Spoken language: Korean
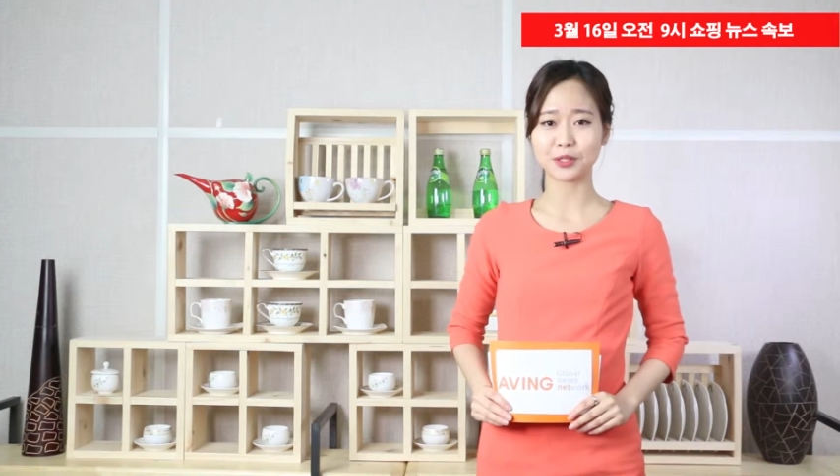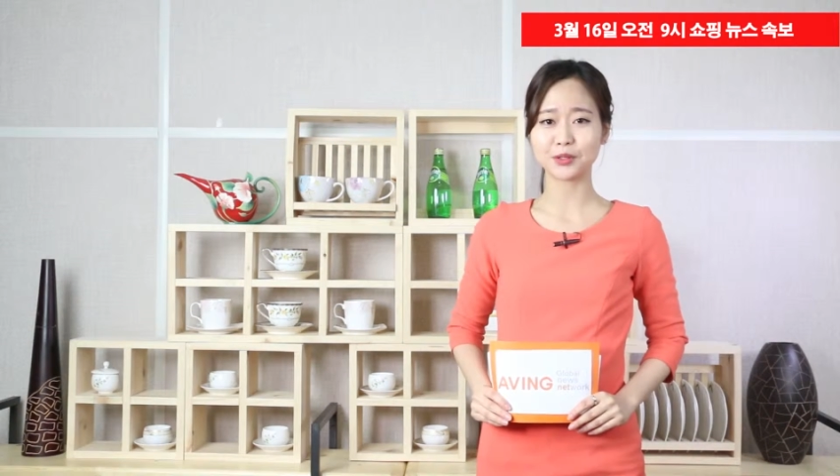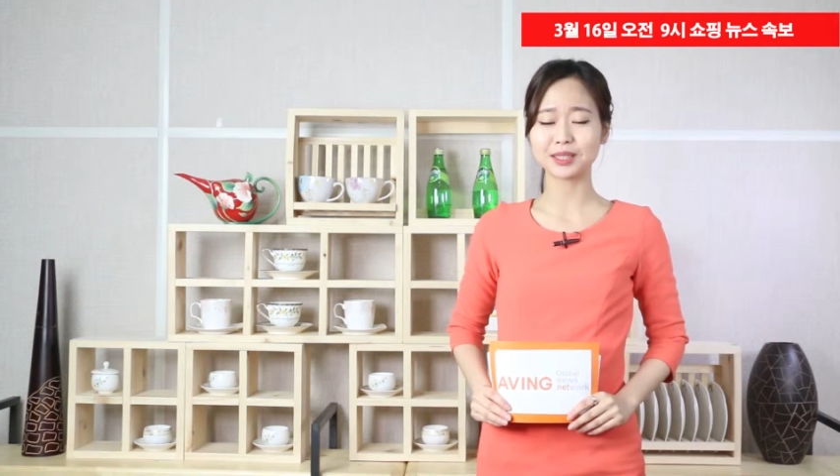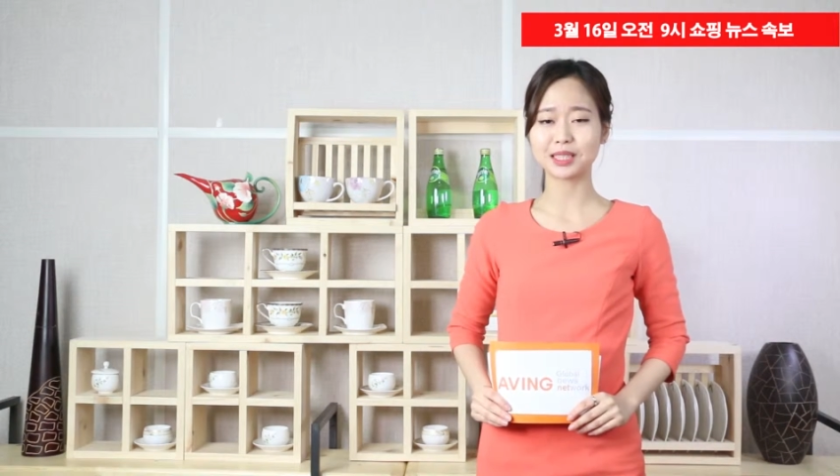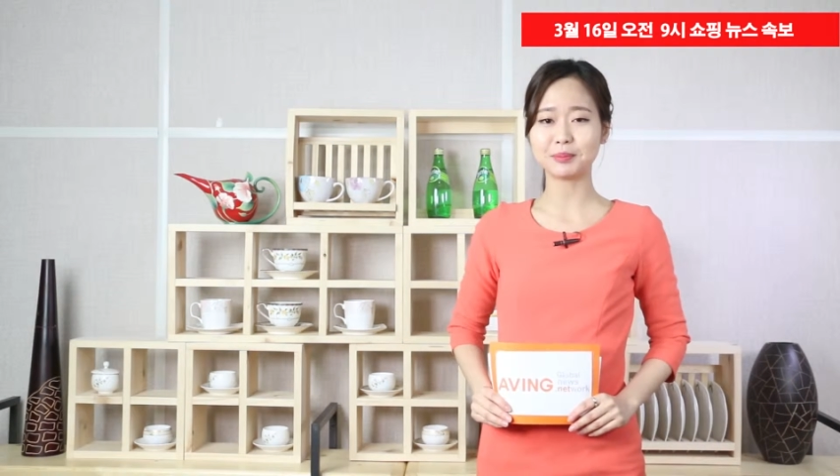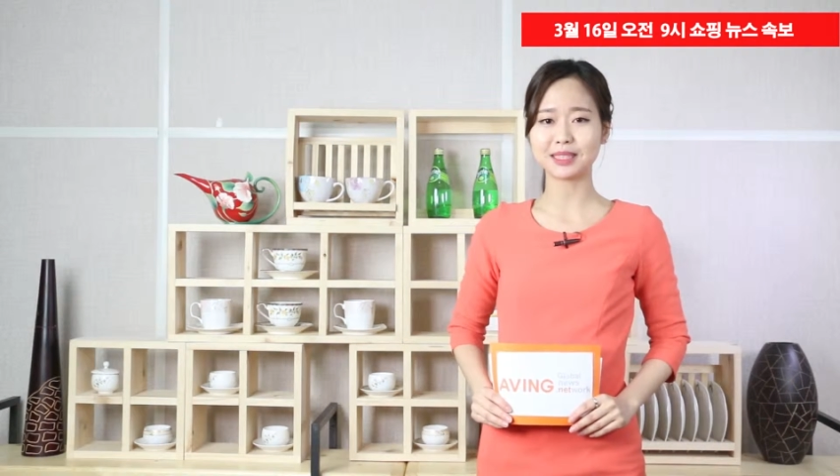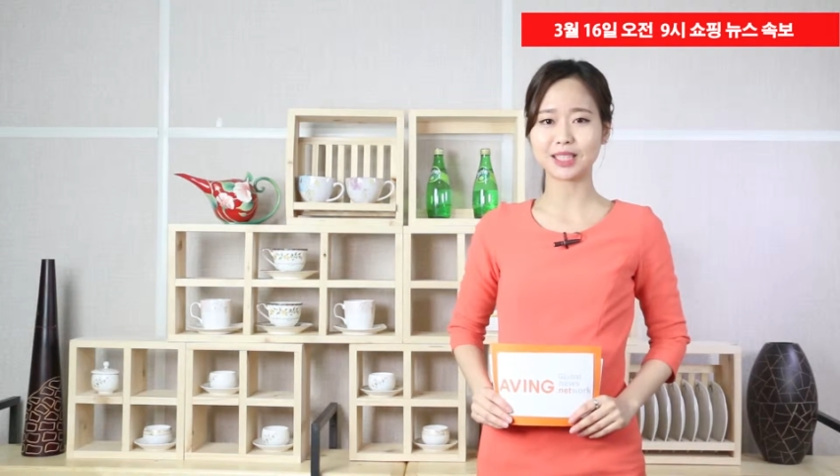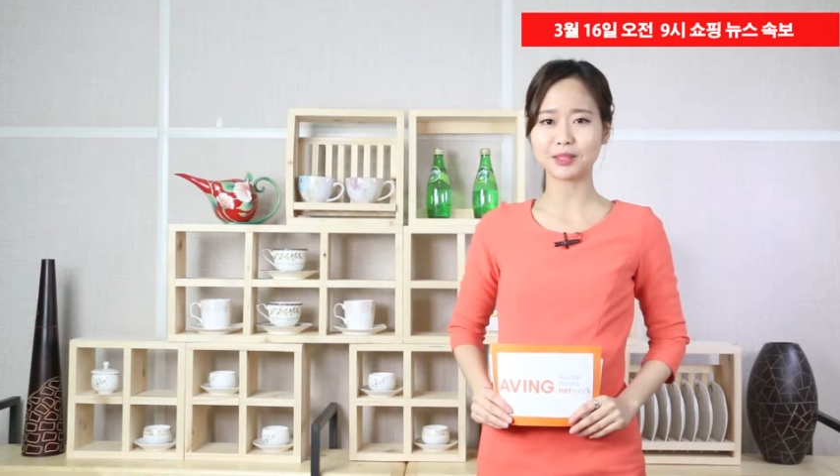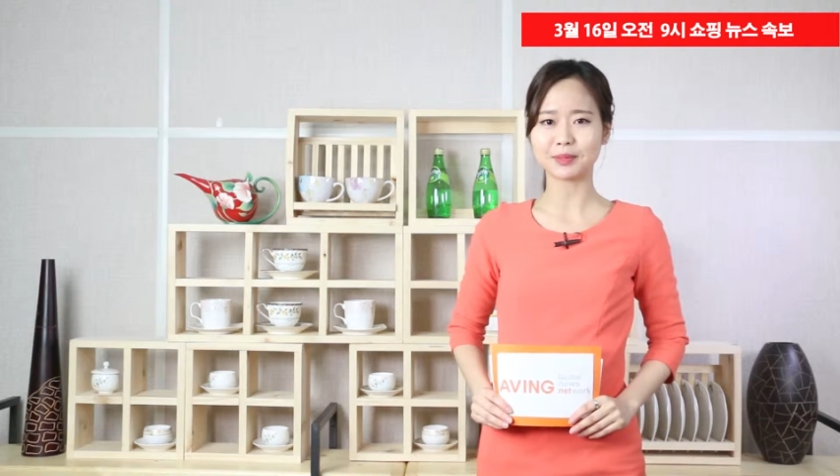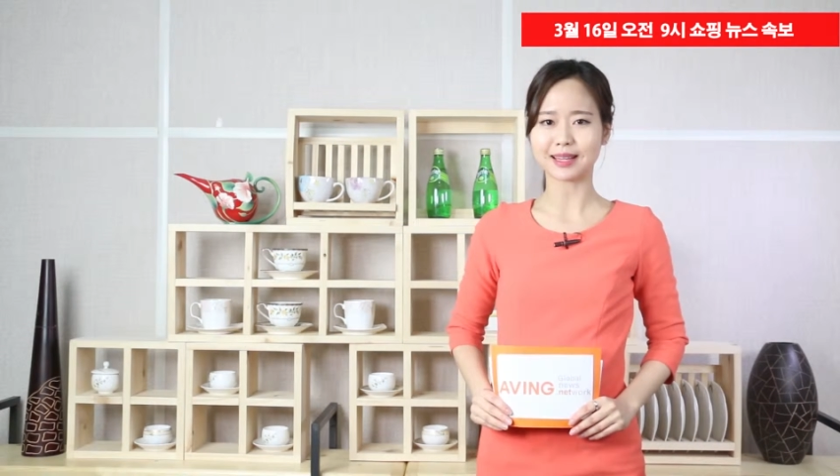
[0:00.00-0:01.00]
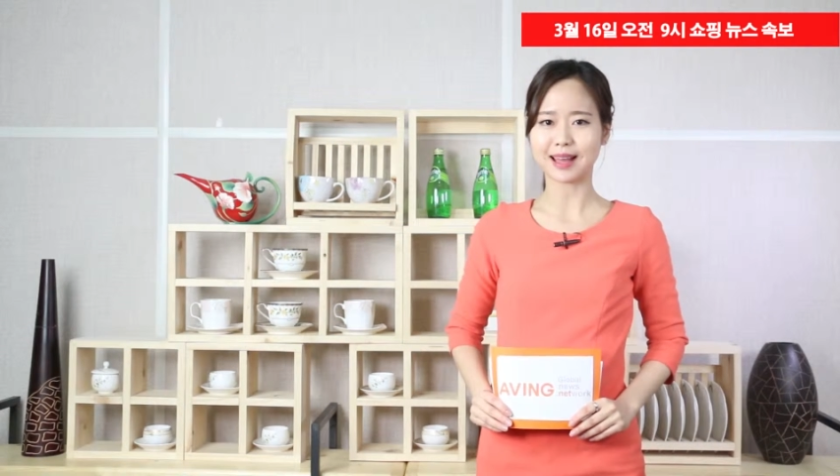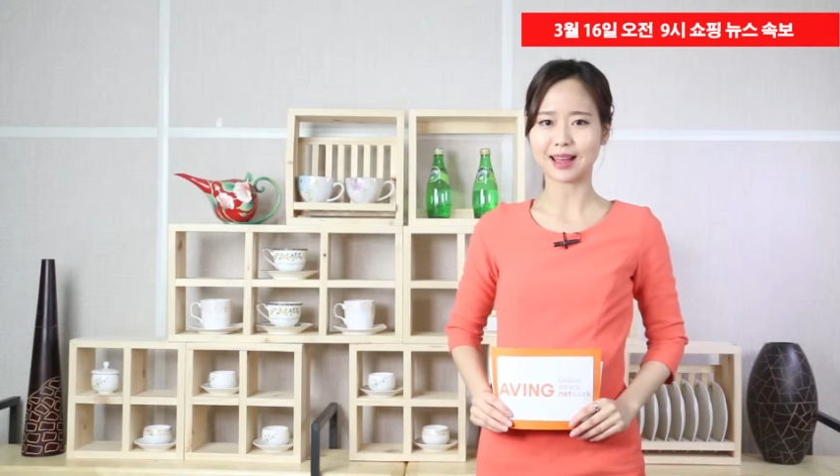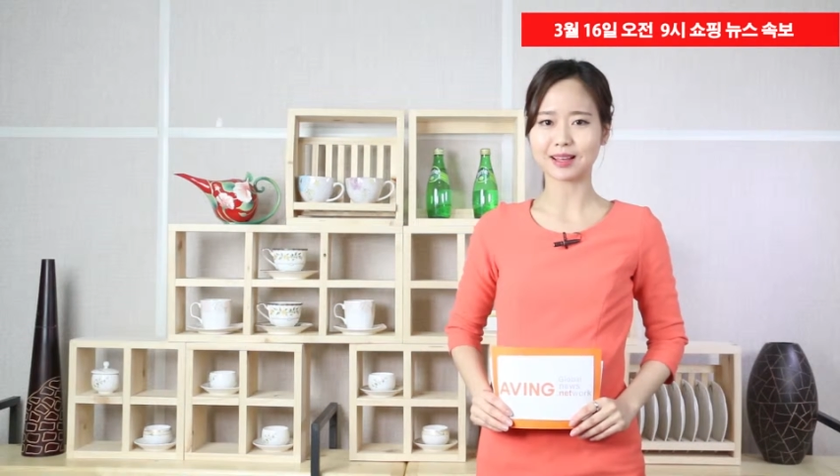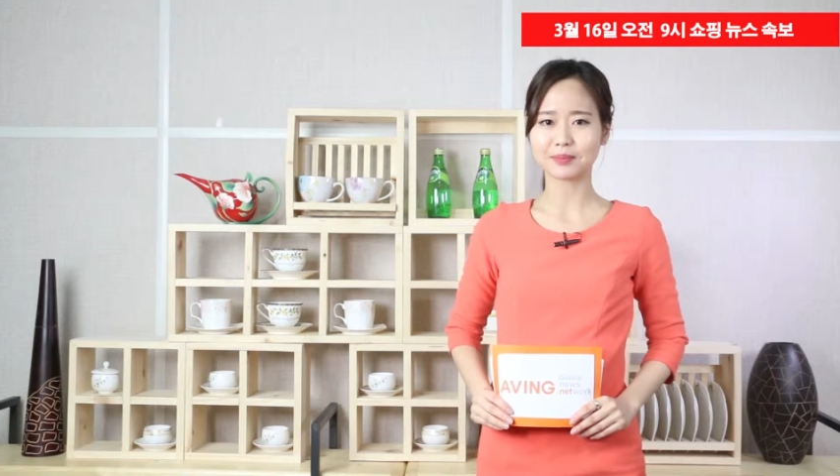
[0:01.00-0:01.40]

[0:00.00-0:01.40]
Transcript: 뉴스 김지연입니다.